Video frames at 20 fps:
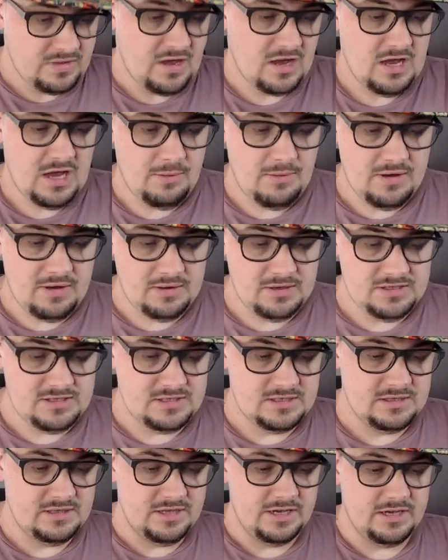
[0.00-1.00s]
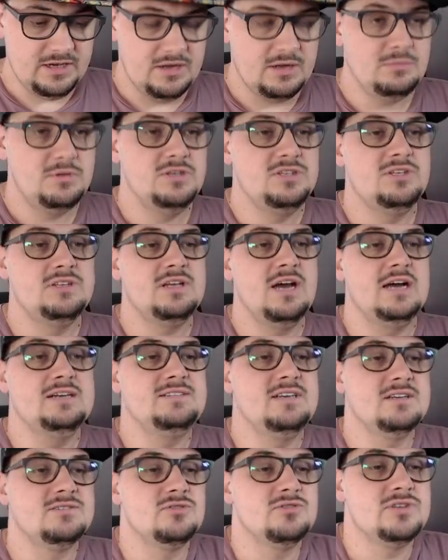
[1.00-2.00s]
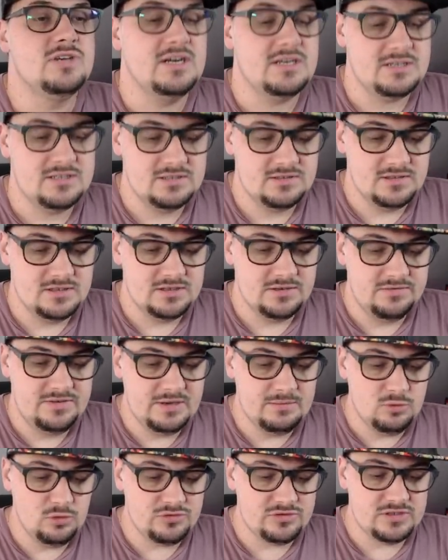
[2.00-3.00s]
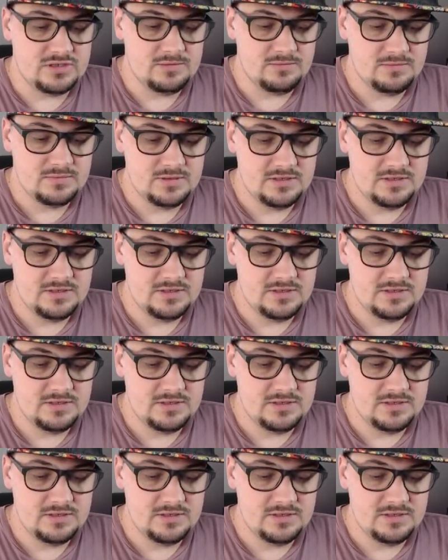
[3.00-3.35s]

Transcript: Aber ich denke, da bin ich nicht der Einzige, der das so sagt. Äh, vier Booster.